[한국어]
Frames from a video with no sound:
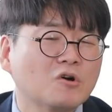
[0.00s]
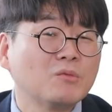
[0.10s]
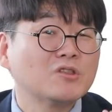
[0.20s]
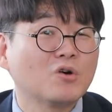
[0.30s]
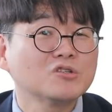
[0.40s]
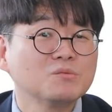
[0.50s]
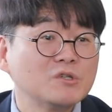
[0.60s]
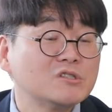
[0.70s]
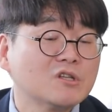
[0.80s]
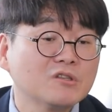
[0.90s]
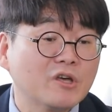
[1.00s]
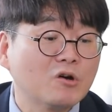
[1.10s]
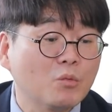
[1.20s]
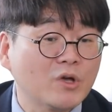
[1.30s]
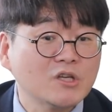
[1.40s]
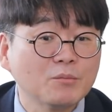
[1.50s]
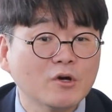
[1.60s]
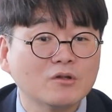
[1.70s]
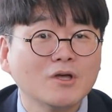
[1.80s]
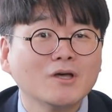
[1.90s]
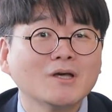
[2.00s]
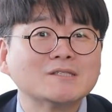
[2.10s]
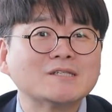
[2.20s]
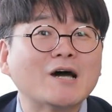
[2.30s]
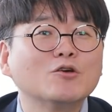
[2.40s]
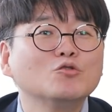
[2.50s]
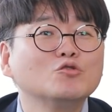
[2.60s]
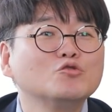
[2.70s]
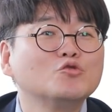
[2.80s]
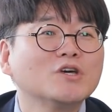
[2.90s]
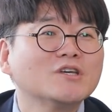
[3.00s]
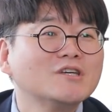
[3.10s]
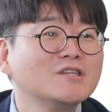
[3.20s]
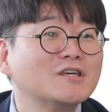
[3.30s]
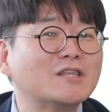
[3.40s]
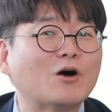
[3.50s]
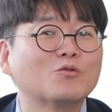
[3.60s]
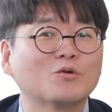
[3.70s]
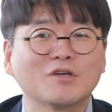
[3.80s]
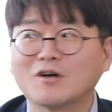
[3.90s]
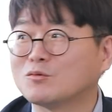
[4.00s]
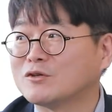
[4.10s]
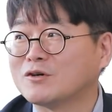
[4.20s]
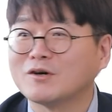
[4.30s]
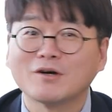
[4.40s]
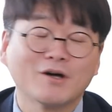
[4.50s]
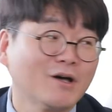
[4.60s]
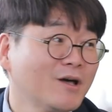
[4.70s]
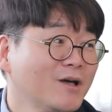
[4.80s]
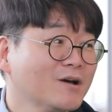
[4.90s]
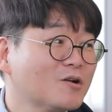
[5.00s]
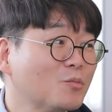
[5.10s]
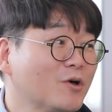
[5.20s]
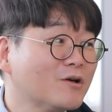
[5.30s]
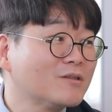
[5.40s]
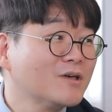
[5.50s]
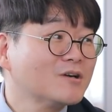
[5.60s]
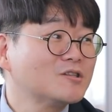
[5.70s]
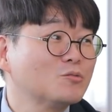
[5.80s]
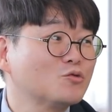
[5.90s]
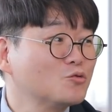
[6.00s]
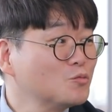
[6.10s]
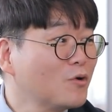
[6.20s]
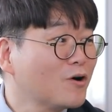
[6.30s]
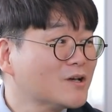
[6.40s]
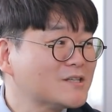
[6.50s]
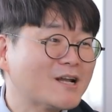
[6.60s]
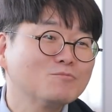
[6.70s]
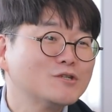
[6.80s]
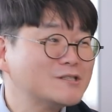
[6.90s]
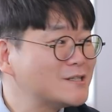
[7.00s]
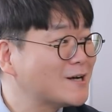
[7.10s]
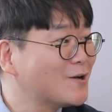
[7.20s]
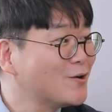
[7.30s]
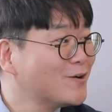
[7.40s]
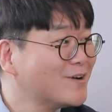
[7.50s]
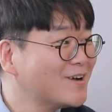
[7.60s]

정말 더 심해질 텐데요. 왜냐하면 자율주행 기능이 나온다고 생각해보세요. 그러면 그때부터 우버가 사람들 쓸까요?